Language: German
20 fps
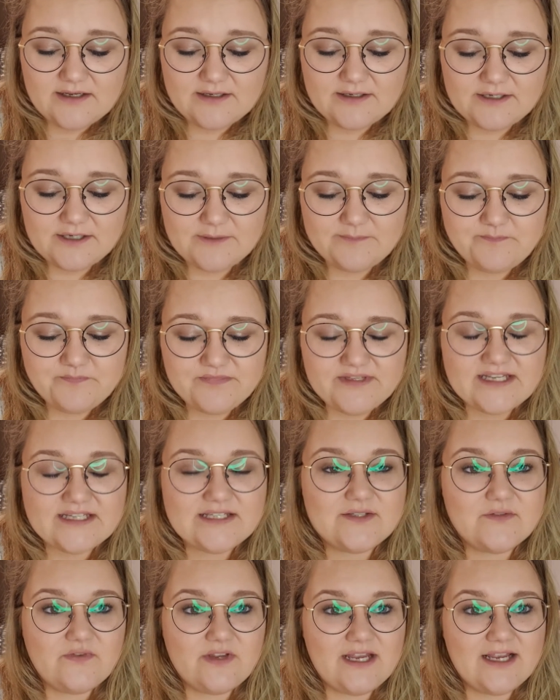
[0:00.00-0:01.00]
Ähm,
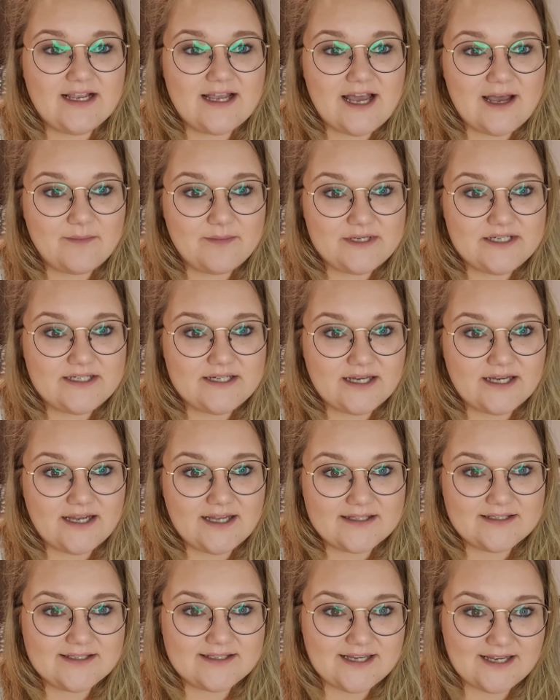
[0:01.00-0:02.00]
deswegen habe ich da
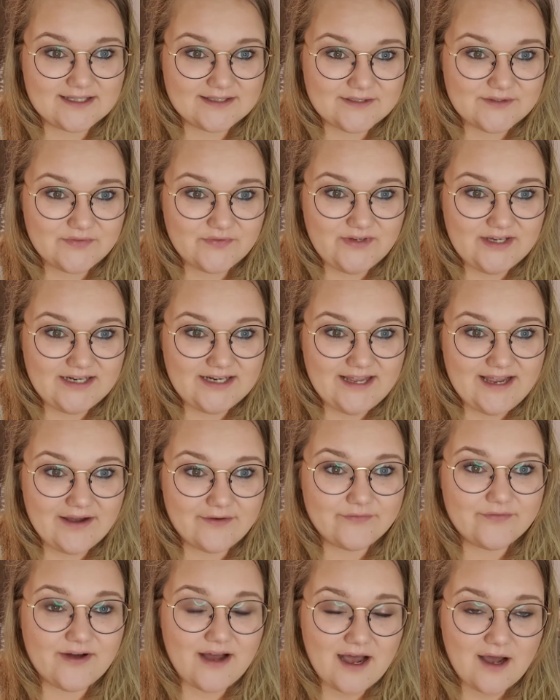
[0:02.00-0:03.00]
ganz, ganz viele
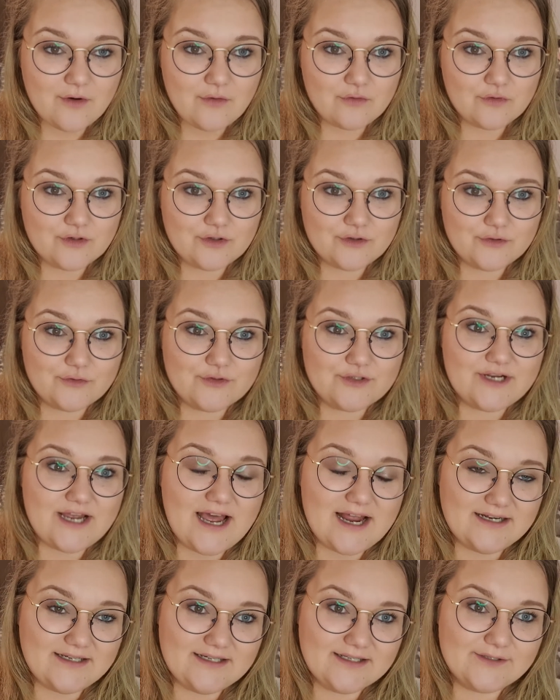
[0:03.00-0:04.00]
Erfahrungen und
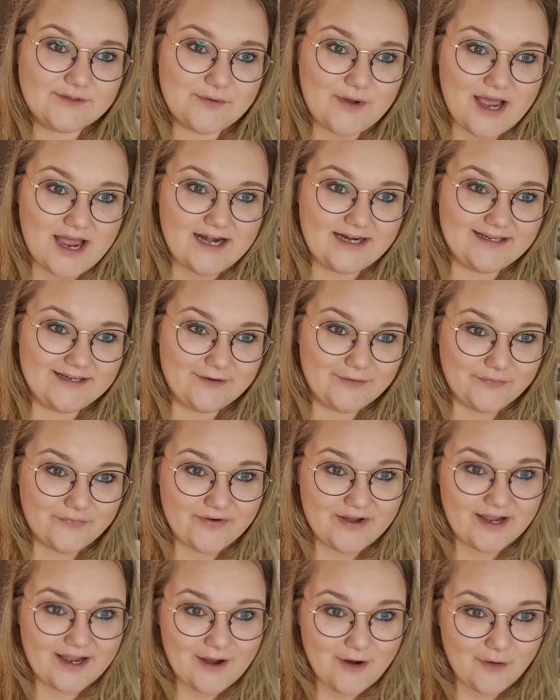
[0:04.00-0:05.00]
kann dir so einige
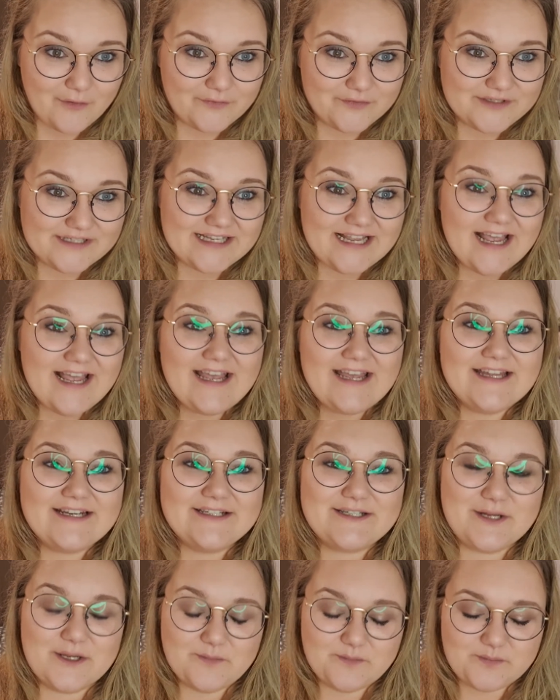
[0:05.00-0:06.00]
Verkaufs
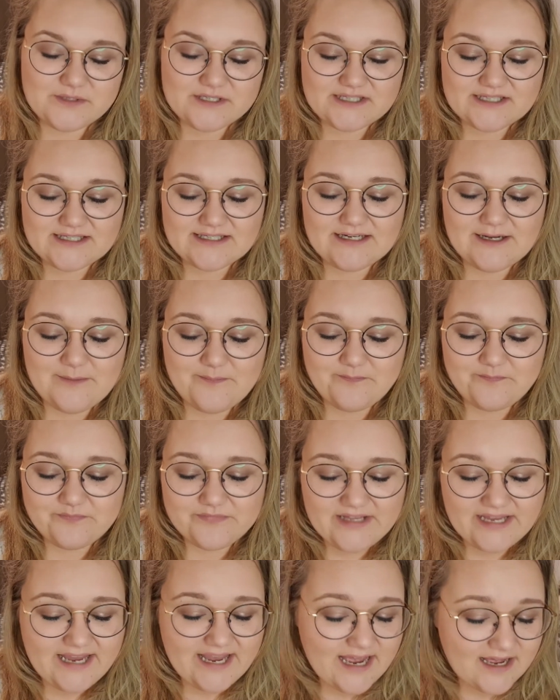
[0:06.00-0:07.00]
Tipps
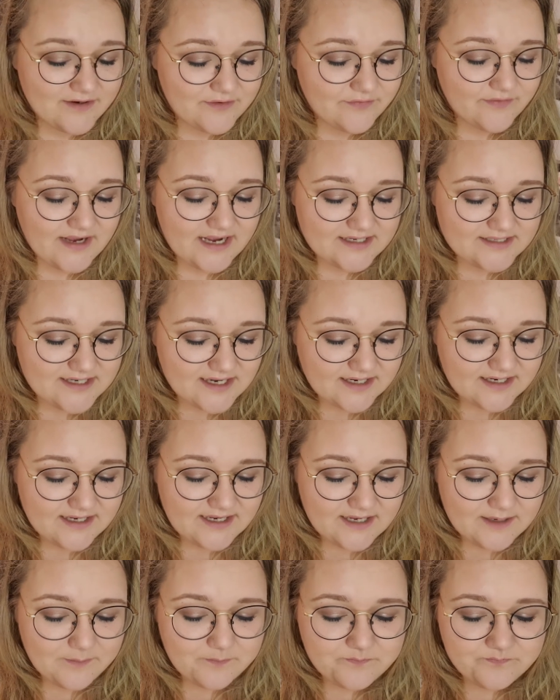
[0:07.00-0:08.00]
ähm, gerne
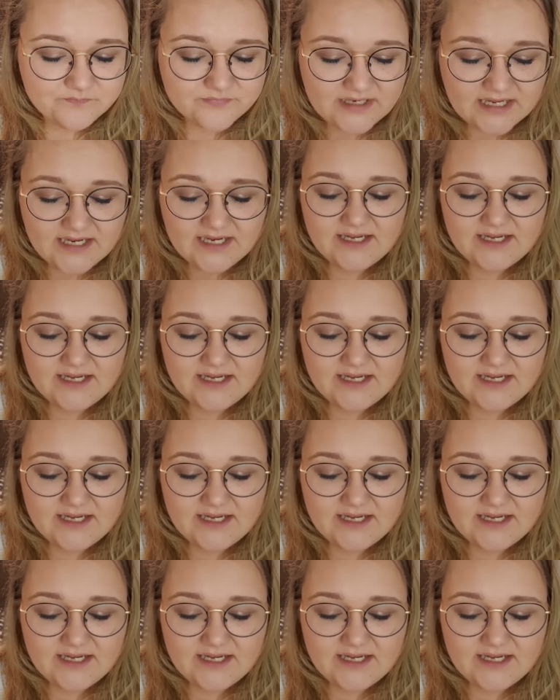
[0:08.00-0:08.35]
weitergeben.